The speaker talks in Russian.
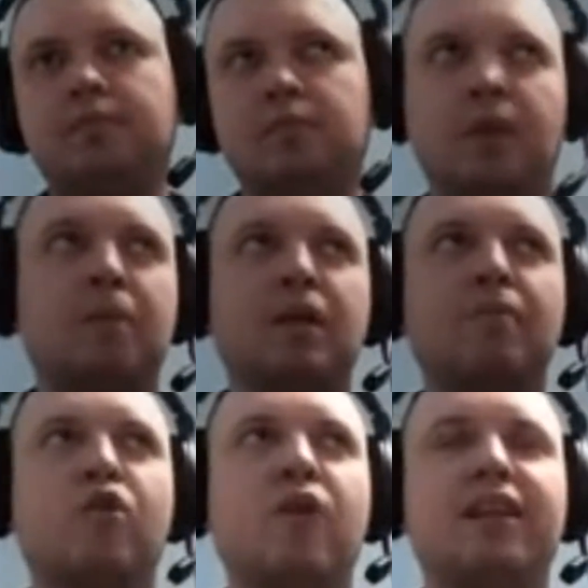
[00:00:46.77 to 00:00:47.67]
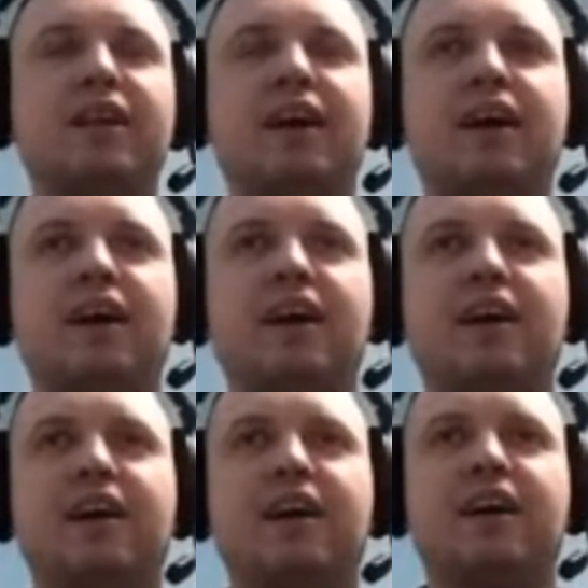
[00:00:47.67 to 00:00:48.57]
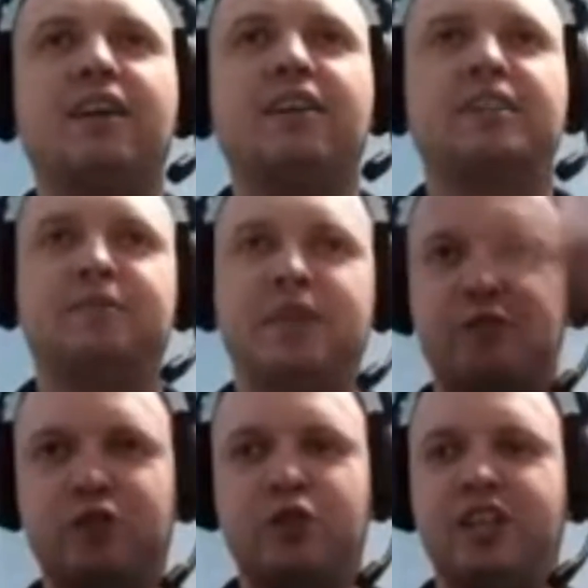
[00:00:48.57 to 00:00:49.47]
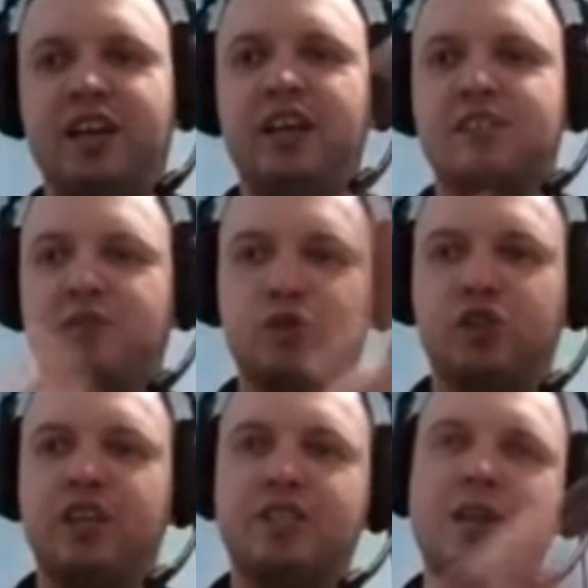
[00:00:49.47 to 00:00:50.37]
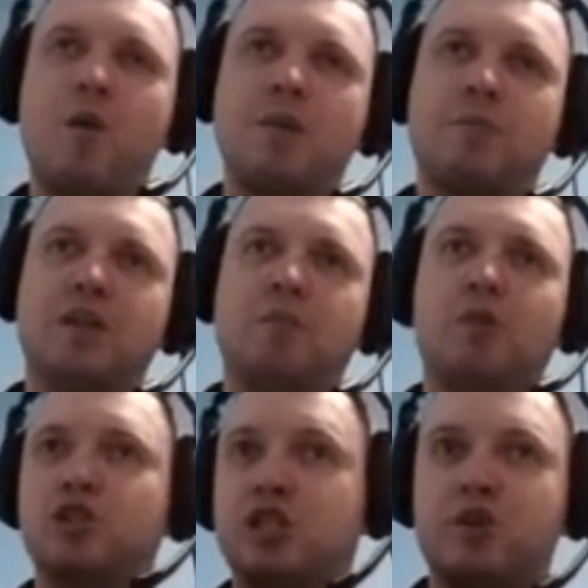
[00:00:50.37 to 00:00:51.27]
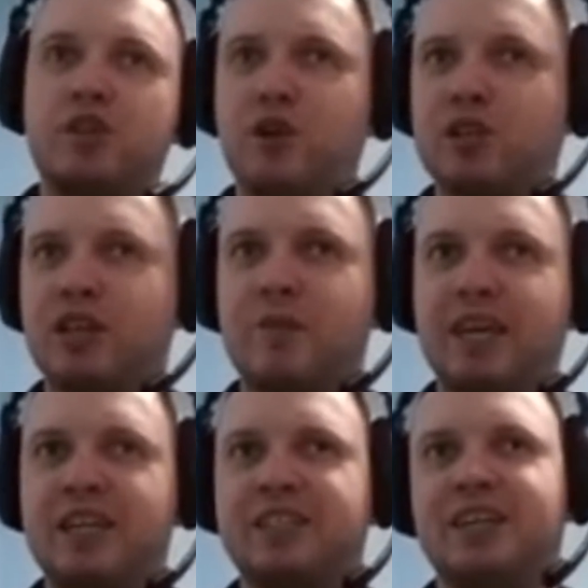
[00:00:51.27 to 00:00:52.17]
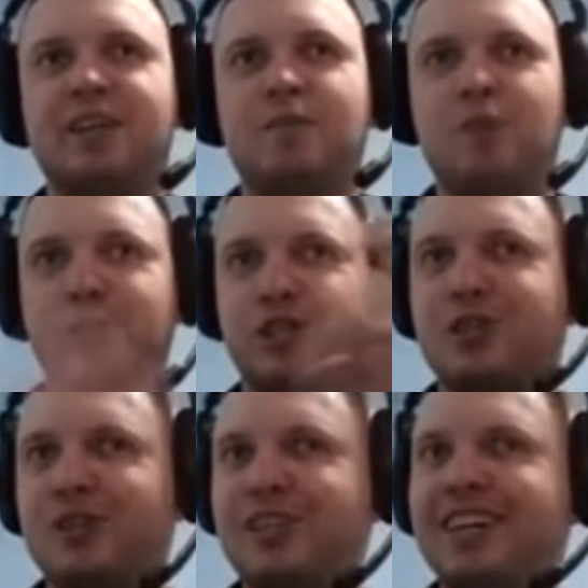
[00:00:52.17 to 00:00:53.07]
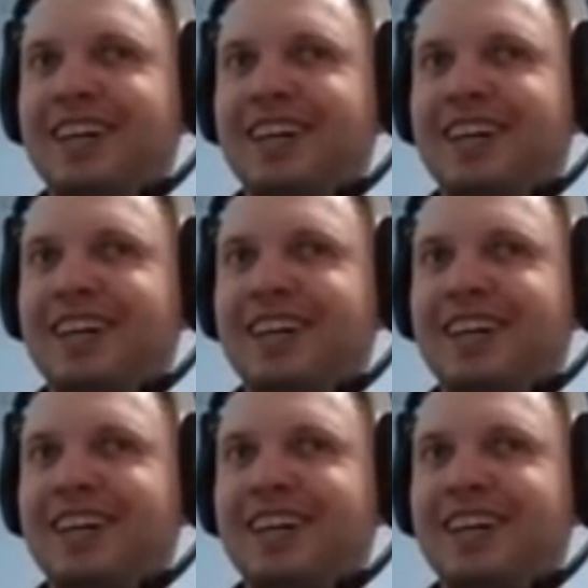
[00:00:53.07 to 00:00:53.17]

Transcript: меня было буквально, э, если взять все тело за всю жизнь, у меня было больше сотни родинок, прикиньте. Больше сотни.